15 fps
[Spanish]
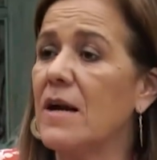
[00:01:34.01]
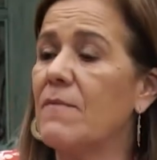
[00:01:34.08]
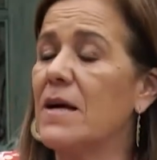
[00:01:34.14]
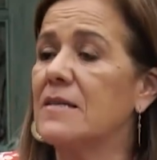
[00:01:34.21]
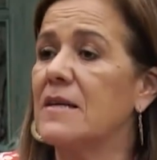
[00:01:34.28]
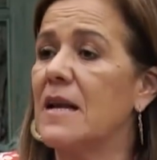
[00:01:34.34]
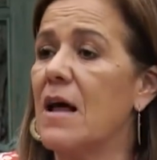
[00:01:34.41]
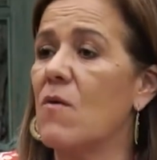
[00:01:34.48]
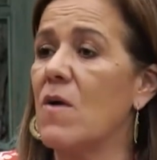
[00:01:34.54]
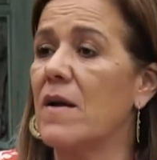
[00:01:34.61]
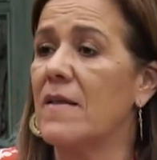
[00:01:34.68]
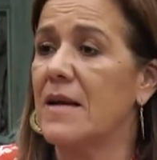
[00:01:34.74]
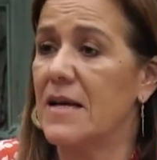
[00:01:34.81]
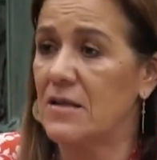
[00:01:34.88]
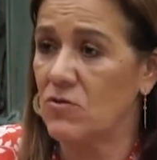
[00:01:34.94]
iba a ser la
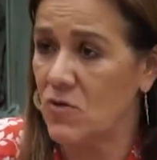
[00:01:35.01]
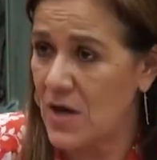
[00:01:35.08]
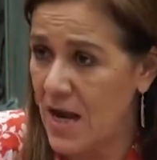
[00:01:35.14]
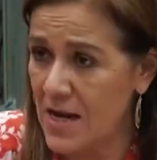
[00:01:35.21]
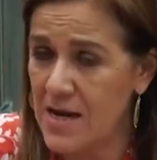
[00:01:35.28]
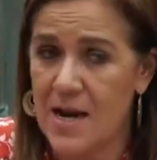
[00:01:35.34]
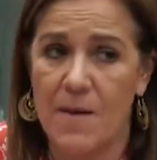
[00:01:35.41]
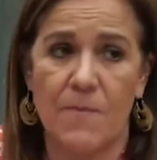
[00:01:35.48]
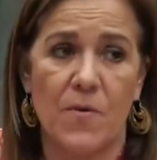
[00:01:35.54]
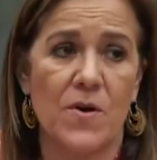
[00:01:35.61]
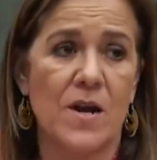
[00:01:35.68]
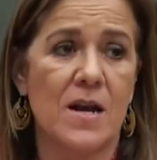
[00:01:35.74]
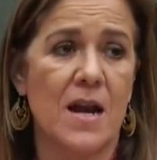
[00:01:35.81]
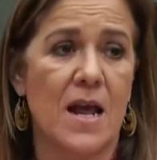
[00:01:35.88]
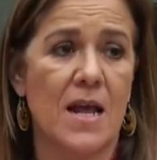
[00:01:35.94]
Guardia Nacional y la
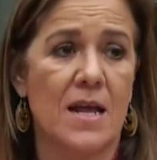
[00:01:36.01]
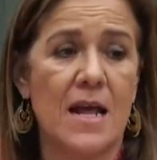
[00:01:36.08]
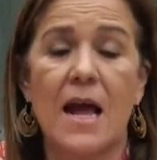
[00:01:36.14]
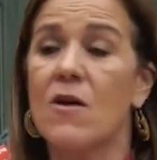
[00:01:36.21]
ponen a ella,